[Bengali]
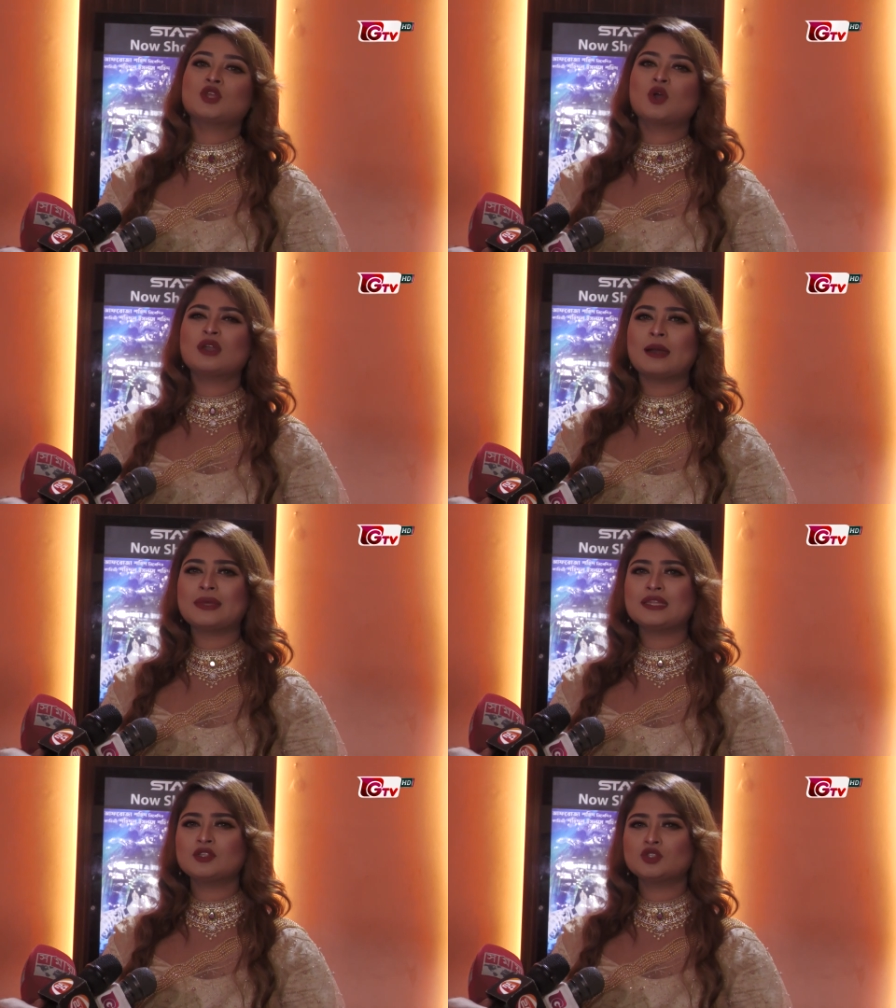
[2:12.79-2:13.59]
তখন
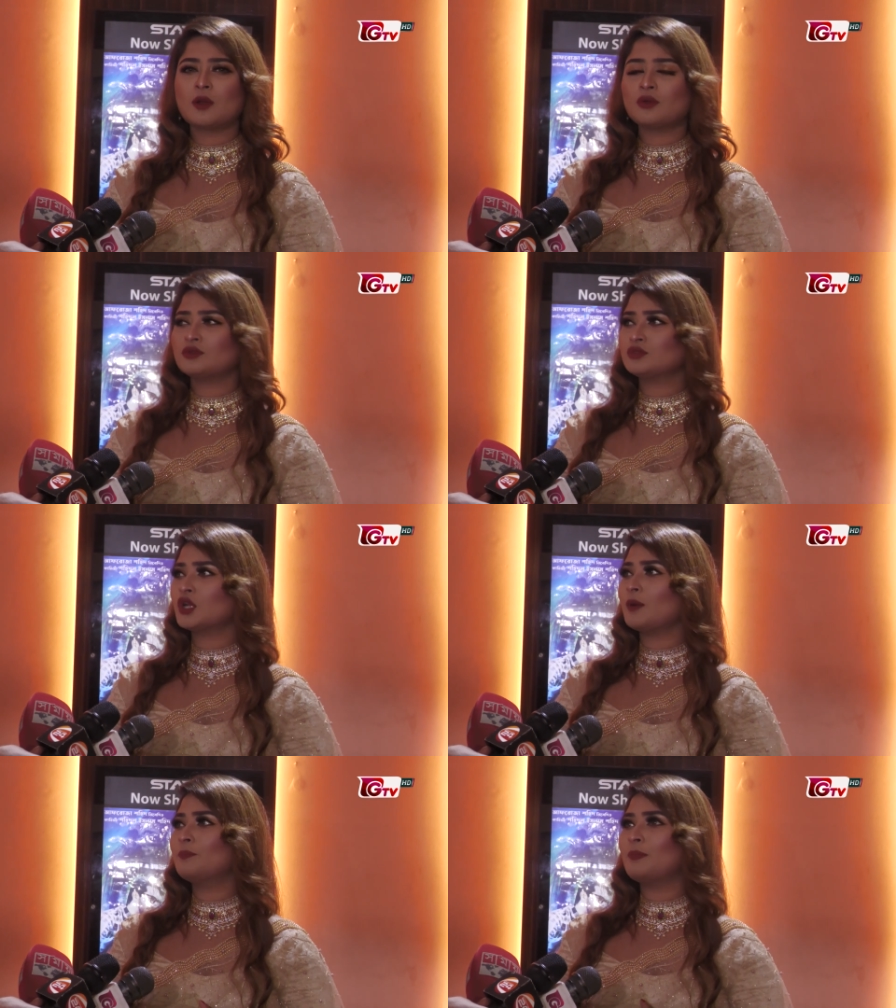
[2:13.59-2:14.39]
আমাদের সব
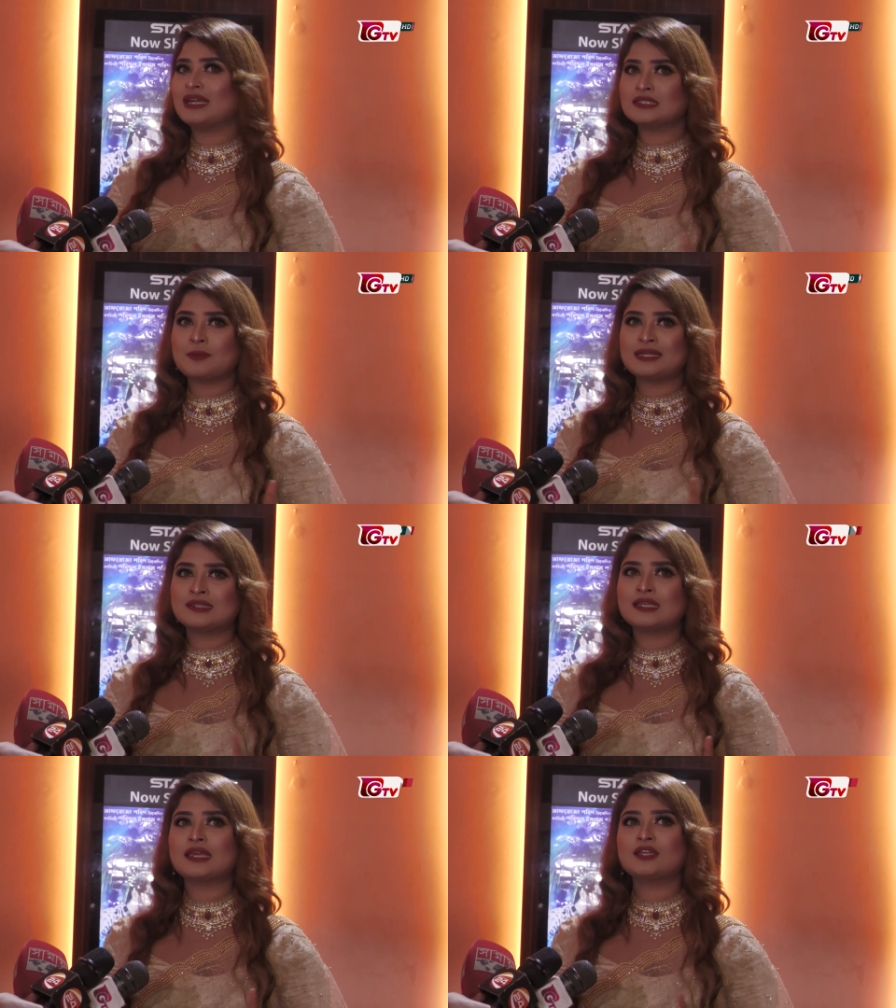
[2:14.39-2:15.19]
সব বাসা
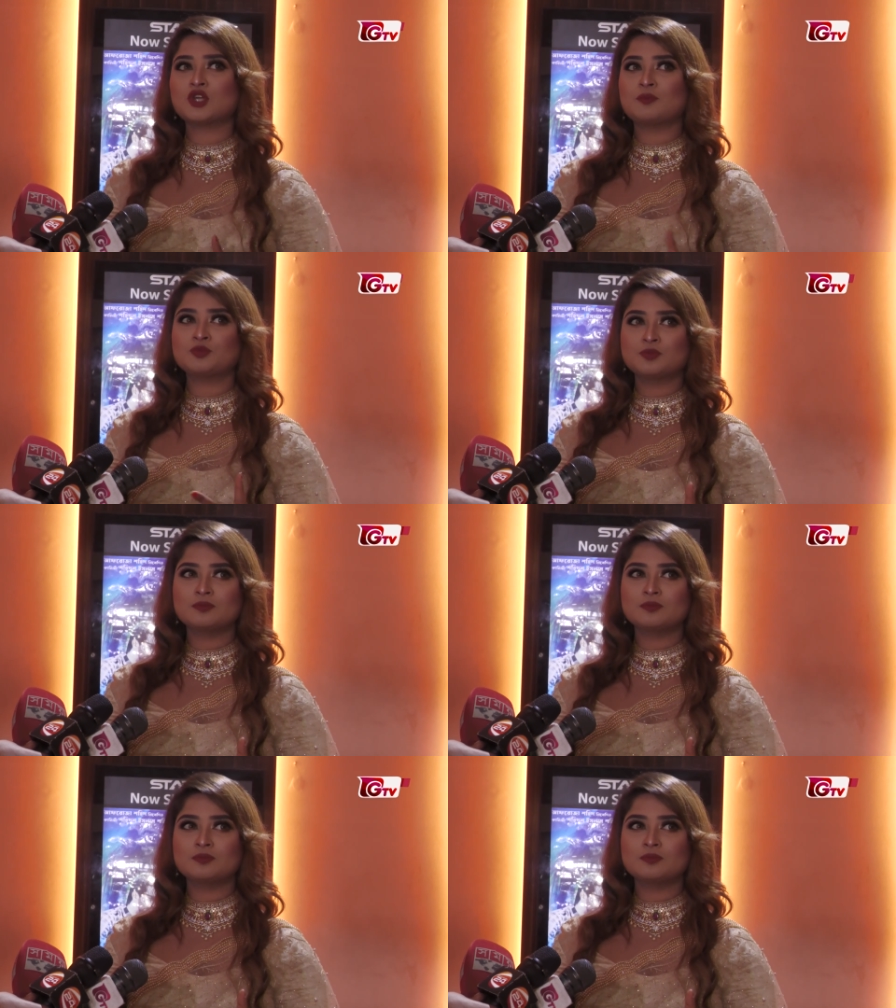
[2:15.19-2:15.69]
বাসা থেকে সব